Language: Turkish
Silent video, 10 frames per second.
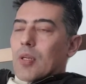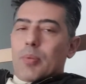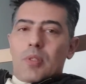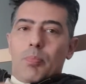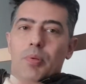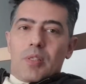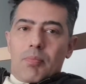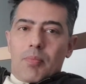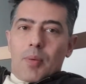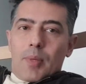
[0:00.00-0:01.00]
Tabii
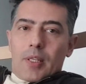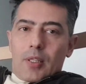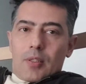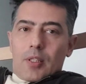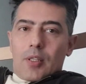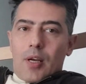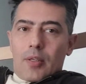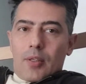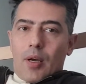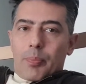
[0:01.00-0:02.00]
bizim
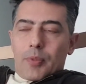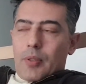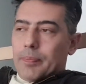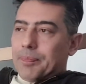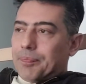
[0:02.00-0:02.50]
memlekettekiler ne yaptı?